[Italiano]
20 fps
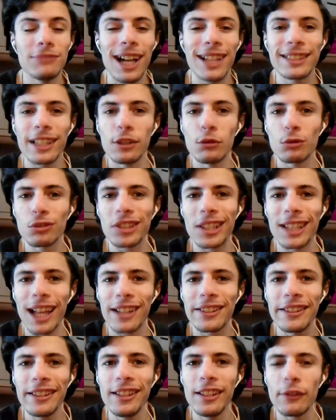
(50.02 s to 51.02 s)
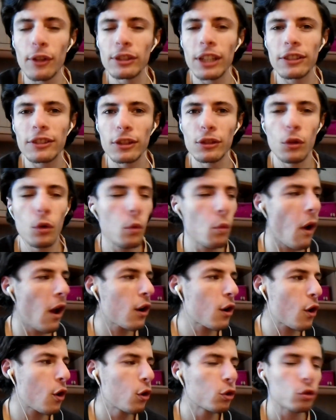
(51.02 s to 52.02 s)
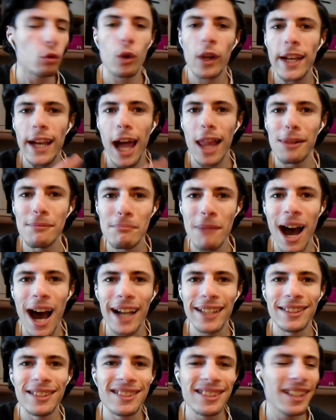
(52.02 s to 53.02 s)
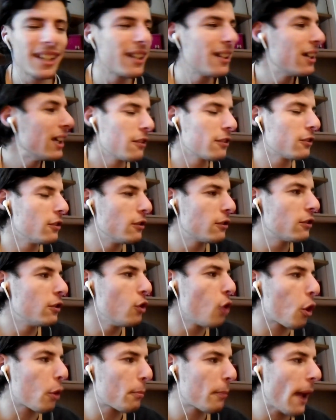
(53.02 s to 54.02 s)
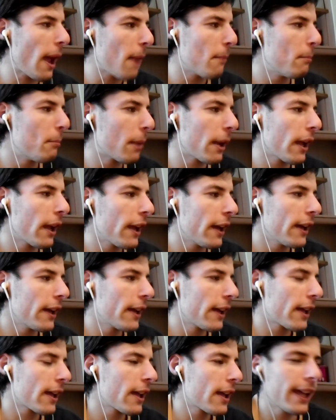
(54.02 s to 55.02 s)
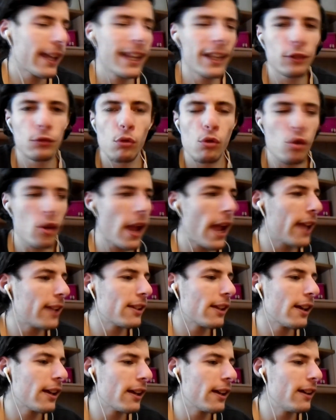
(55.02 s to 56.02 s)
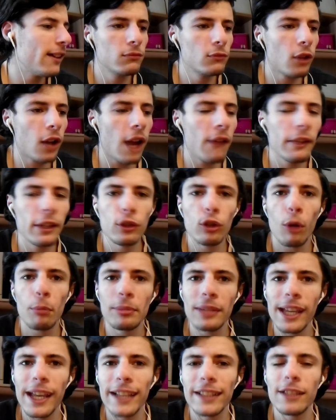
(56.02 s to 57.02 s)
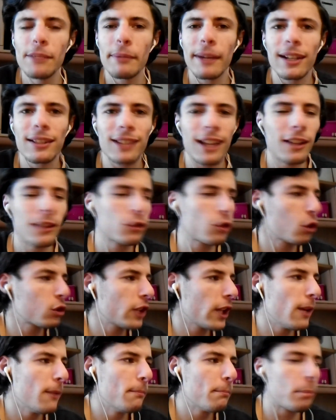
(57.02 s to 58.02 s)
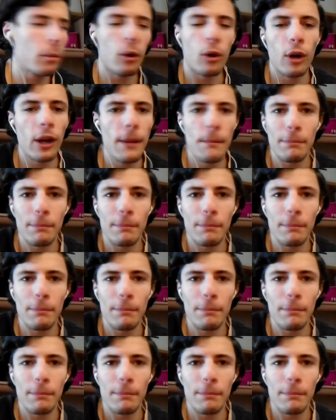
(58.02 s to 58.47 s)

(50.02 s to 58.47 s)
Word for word: dategli un sedativo, dategli un qualcosa, un calmante. Sì, signor Peppe, e che succede? Non avendo piedi per tanto tempo è